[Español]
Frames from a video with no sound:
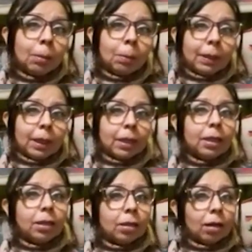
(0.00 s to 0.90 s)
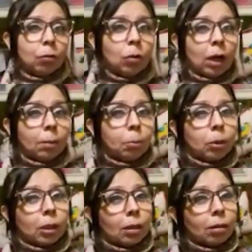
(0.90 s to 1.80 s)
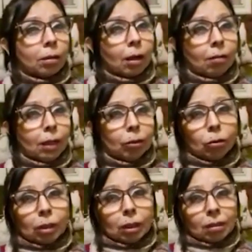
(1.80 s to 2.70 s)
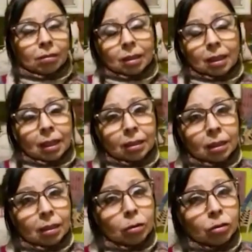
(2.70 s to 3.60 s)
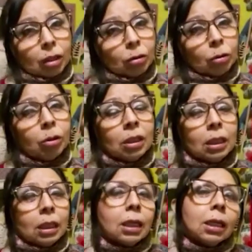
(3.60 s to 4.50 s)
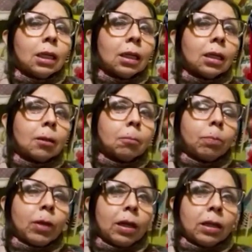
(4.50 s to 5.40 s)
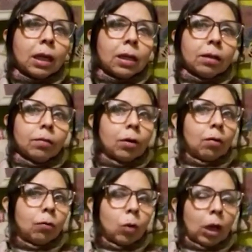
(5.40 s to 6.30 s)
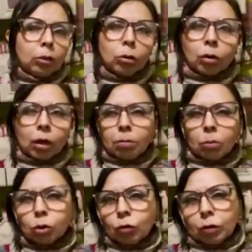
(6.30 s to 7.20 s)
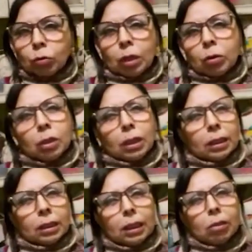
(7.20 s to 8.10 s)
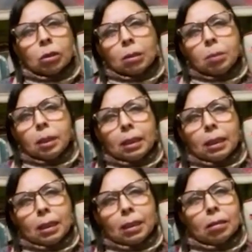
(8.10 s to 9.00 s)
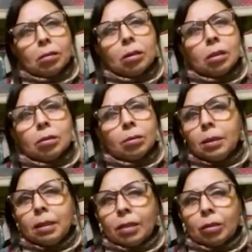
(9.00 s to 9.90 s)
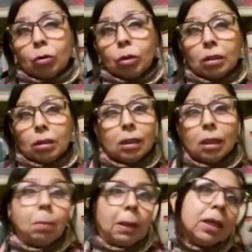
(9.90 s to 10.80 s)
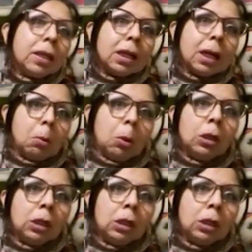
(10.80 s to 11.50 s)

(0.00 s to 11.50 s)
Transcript: para ir a buscar, porque hablando de reciclaje, ¿no es cierto? Eh, hay que ir eh, buscando, hay muchos basureros clandestinos también acá en, el sector, en el país, digamos.